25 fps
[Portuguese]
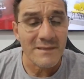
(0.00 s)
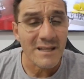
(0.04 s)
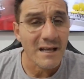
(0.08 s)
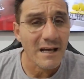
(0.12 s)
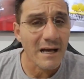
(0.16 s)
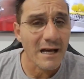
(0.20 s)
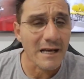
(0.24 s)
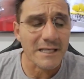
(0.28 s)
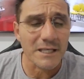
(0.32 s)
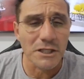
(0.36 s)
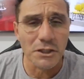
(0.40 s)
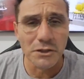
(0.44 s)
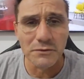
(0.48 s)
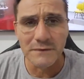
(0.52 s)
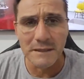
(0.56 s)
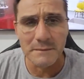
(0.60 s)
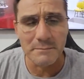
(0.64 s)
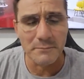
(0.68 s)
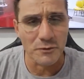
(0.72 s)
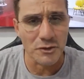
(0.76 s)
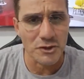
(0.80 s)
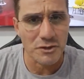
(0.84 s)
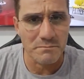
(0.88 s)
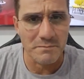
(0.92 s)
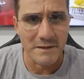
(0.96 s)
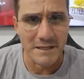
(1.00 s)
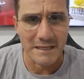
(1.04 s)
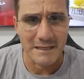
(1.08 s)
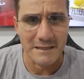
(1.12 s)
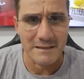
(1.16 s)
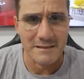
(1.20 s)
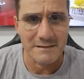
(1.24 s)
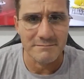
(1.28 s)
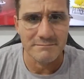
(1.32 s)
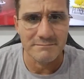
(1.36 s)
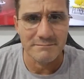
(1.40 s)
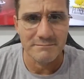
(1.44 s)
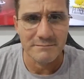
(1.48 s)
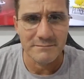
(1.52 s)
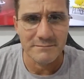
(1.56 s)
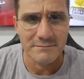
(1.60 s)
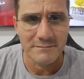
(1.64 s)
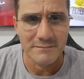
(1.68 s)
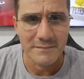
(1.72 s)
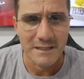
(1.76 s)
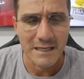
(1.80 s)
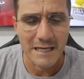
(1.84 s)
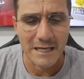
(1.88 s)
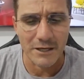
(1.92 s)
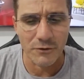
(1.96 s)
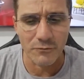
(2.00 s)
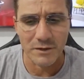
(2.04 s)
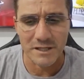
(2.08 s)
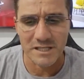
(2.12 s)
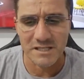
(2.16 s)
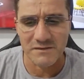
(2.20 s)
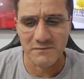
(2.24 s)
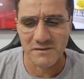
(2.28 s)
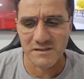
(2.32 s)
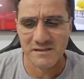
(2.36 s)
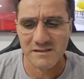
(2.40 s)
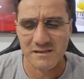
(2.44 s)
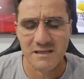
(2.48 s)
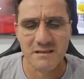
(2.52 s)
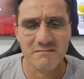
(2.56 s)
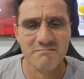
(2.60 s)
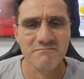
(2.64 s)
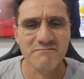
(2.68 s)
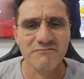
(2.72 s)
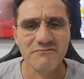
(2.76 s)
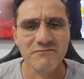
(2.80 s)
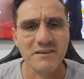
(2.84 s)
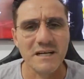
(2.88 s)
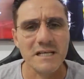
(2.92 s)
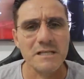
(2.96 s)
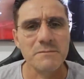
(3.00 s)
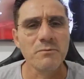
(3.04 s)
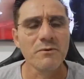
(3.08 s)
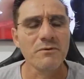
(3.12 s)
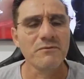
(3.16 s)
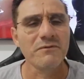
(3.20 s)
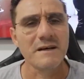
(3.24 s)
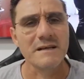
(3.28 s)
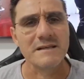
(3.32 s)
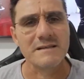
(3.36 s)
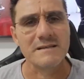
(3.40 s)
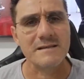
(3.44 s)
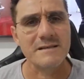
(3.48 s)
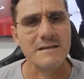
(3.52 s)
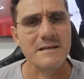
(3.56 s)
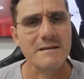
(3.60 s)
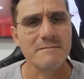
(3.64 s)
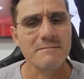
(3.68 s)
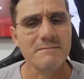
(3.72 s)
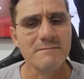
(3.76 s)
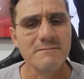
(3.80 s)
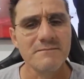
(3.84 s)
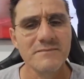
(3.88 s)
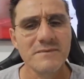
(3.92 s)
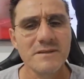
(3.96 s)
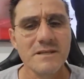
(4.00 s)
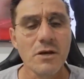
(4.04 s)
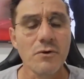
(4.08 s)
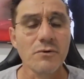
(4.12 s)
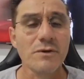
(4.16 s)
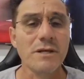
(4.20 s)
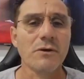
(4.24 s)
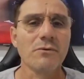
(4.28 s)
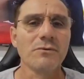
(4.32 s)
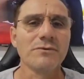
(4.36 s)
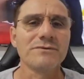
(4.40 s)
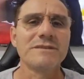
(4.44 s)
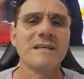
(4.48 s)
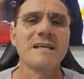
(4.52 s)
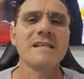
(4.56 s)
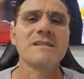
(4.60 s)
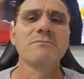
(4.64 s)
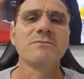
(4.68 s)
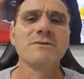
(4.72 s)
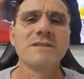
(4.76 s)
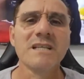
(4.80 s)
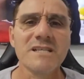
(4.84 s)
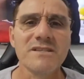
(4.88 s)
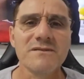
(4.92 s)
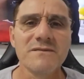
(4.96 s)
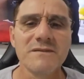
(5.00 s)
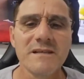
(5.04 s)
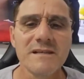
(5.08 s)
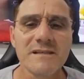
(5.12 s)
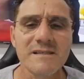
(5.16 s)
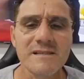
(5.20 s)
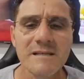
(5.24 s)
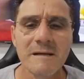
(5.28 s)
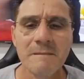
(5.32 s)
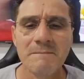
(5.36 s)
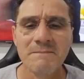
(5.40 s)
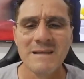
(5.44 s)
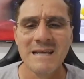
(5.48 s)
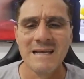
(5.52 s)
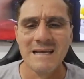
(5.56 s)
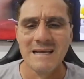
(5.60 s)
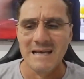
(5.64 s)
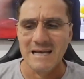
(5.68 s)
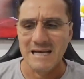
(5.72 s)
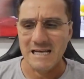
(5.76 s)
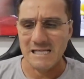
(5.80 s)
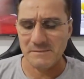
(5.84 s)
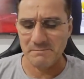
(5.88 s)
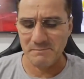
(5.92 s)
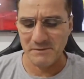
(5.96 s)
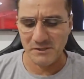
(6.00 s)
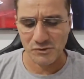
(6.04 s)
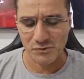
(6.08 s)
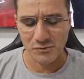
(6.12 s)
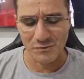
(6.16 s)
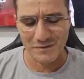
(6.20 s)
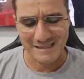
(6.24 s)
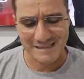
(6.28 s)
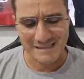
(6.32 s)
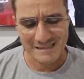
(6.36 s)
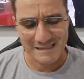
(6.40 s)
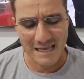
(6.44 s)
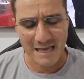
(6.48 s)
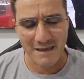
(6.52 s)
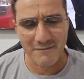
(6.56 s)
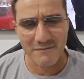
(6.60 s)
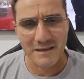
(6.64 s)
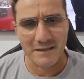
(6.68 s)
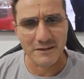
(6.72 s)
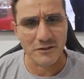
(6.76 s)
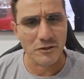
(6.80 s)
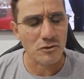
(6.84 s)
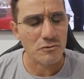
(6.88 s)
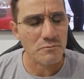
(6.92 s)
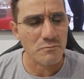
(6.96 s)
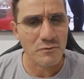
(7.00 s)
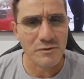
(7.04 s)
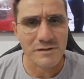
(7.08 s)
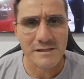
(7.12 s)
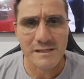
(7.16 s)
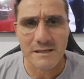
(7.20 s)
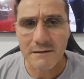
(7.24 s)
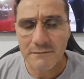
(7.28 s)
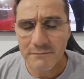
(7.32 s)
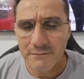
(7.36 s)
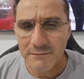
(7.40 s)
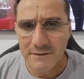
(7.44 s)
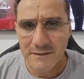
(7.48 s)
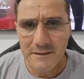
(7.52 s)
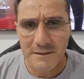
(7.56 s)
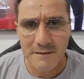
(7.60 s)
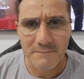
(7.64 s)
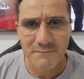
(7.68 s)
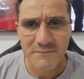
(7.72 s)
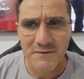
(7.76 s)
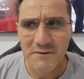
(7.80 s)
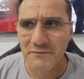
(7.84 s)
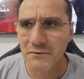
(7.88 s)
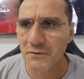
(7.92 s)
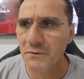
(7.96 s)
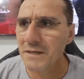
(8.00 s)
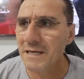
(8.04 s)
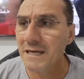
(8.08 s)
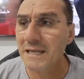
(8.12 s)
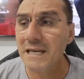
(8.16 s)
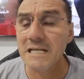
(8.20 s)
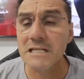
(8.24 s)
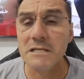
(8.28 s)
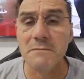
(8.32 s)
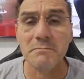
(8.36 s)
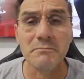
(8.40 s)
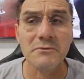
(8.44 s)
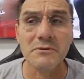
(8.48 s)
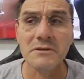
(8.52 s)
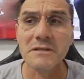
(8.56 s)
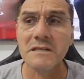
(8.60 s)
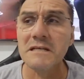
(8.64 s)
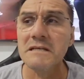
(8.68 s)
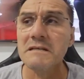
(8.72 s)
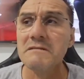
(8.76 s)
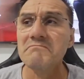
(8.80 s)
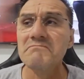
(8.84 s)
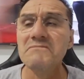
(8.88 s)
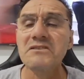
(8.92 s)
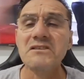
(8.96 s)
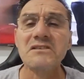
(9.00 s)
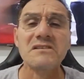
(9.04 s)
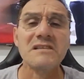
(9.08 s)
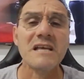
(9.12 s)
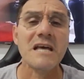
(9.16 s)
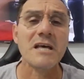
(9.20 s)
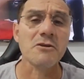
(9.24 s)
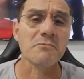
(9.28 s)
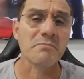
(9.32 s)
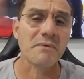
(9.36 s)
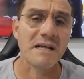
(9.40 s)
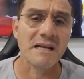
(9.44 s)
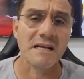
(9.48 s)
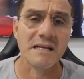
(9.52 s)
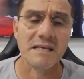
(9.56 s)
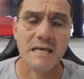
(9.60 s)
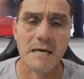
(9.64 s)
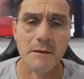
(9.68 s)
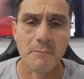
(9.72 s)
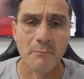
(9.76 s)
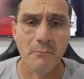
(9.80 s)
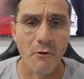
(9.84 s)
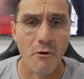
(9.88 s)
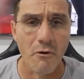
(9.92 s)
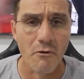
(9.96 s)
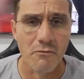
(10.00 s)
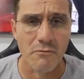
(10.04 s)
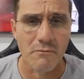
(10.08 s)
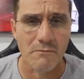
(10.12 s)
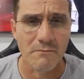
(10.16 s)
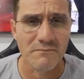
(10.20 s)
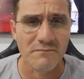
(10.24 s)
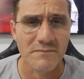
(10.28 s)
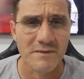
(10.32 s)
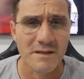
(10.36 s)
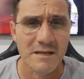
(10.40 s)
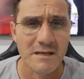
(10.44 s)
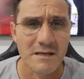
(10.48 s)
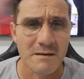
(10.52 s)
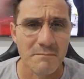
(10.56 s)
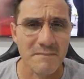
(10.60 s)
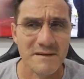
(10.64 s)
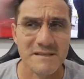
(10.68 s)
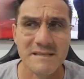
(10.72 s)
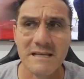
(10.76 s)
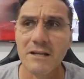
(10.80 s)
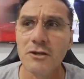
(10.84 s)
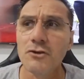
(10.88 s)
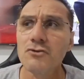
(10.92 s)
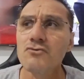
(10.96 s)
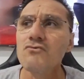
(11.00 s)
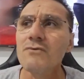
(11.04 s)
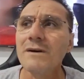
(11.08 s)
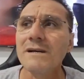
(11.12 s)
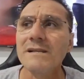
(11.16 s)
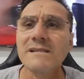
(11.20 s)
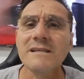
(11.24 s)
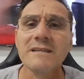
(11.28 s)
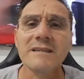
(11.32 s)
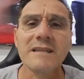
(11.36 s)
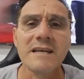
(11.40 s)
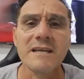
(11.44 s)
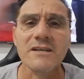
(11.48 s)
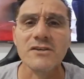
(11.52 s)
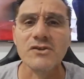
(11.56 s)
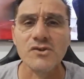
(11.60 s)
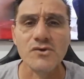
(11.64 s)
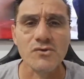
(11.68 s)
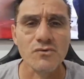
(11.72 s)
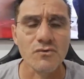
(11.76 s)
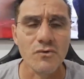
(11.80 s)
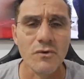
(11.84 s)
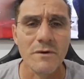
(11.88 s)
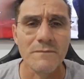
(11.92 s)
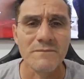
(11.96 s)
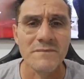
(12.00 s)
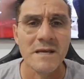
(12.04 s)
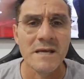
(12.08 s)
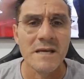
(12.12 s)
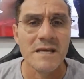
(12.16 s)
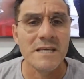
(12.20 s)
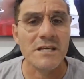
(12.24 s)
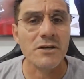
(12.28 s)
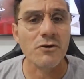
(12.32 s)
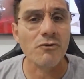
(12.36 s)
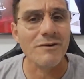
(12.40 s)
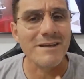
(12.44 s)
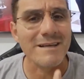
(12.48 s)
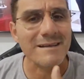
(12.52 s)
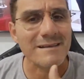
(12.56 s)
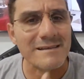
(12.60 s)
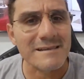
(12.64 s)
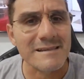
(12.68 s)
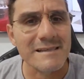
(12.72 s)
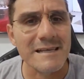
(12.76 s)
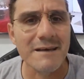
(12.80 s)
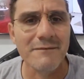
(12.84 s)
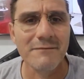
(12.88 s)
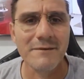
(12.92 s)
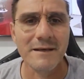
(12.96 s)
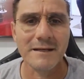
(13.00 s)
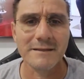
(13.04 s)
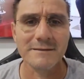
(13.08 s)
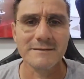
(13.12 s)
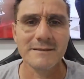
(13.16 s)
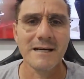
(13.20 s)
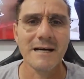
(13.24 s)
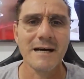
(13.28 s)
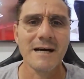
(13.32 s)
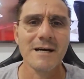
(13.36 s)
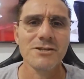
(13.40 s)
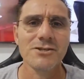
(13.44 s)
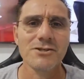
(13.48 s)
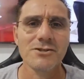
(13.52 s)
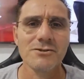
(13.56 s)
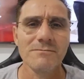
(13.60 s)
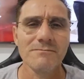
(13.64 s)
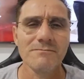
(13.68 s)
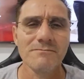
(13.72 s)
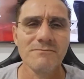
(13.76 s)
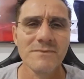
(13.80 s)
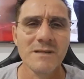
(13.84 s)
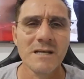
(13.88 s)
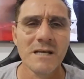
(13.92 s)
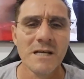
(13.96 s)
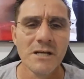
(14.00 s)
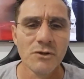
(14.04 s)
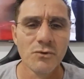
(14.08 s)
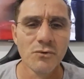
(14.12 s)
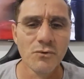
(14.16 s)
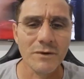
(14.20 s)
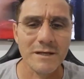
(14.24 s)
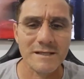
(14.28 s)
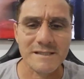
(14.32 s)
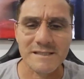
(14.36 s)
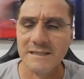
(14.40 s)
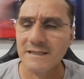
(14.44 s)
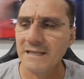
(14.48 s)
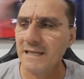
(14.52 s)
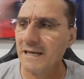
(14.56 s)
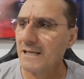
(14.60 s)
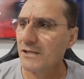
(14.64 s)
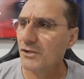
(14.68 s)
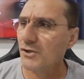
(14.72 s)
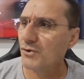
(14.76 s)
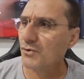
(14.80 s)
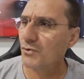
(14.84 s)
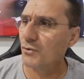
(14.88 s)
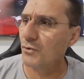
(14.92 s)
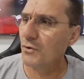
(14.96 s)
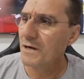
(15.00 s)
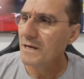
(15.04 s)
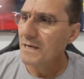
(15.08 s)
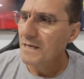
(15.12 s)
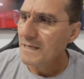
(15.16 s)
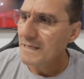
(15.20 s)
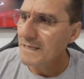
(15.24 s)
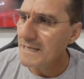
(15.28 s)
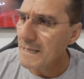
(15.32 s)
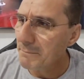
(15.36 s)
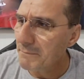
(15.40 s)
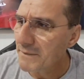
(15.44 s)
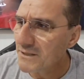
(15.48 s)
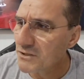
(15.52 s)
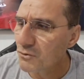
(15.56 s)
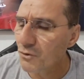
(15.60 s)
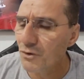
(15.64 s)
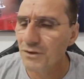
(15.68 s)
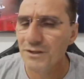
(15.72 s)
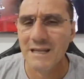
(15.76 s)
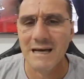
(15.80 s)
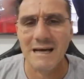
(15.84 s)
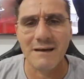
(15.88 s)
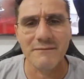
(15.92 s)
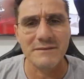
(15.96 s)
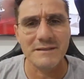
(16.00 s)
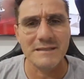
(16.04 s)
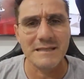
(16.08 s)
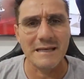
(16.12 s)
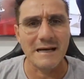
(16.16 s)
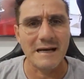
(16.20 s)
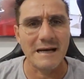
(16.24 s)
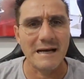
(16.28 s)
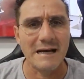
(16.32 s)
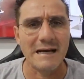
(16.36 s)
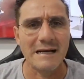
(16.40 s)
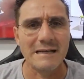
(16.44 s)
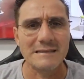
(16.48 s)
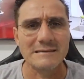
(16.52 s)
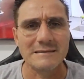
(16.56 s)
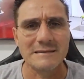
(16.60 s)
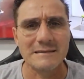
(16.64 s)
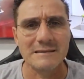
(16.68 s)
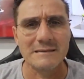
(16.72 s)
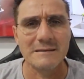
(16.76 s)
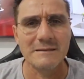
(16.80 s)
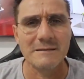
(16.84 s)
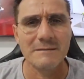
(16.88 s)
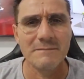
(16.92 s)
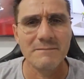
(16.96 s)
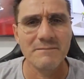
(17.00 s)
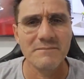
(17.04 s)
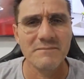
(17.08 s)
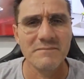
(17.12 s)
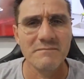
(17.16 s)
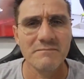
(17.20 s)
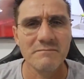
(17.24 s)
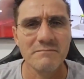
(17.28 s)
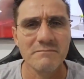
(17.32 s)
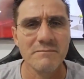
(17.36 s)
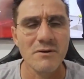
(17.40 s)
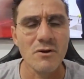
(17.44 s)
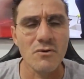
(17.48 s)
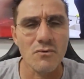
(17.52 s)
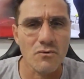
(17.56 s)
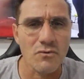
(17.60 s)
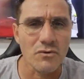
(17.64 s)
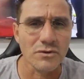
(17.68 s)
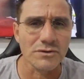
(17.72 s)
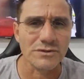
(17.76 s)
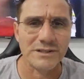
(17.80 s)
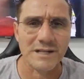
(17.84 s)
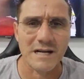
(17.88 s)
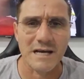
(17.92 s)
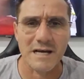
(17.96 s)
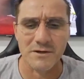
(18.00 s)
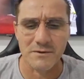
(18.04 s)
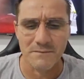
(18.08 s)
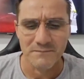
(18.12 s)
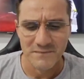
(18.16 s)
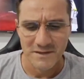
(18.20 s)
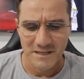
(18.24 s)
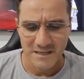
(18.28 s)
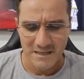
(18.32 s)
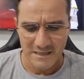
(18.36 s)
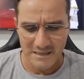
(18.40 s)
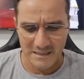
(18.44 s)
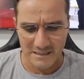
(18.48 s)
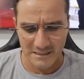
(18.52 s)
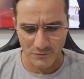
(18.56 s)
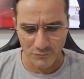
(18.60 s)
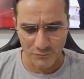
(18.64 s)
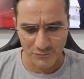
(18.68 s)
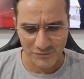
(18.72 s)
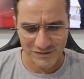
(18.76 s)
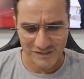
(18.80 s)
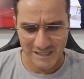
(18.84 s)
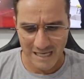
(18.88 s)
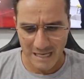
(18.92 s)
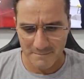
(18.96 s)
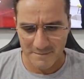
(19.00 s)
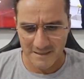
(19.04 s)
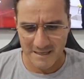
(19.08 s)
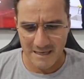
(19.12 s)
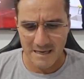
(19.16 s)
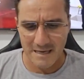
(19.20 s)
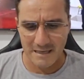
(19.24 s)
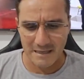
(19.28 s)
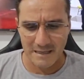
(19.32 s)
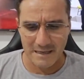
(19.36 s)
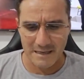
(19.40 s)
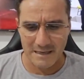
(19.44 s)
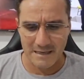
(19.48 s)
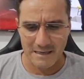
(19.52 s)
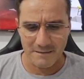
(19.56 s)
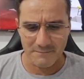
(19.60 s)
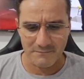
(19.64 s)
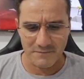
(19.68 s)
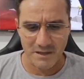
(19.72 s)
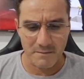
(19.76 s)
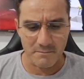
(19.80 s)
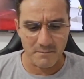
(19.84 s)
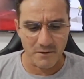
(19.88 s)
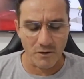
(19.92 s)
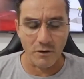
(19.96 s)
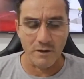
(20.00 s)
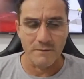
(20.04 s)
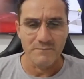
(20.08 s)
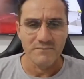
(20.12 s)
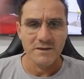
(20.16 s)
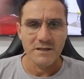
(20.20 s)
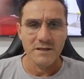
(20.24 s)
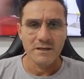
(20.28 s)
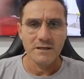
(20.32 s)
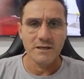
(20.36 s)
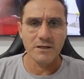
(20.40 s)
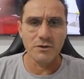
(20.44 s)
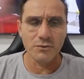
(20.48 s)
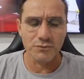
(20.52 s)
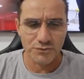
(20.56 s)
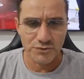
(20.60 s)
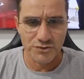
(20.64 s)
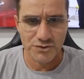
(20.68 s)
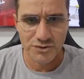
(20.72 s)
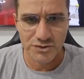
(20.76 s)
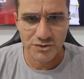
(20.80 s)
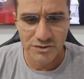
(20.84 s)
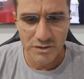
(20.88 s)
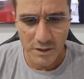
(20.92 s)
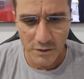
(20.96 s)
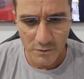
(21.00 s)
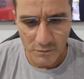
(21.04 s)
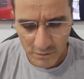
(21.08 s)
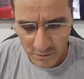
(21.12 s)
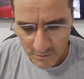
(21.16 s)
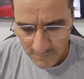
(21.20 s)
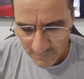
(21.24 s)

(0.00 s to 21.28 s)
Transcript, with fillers: aquilo vai prosperar. Agora, se você faz por fazer, e é o que acontece muitas vezes, as pessoas servem a Deus por servir, vão à igreja porque disseram para ela que é bom, mas ela nunca se interessou em conhecer a verdade, nunca se interessou em abandonar a vida errada. Pelo contrário, ela não sabe quem ela é. Tem, ó, eu, eu,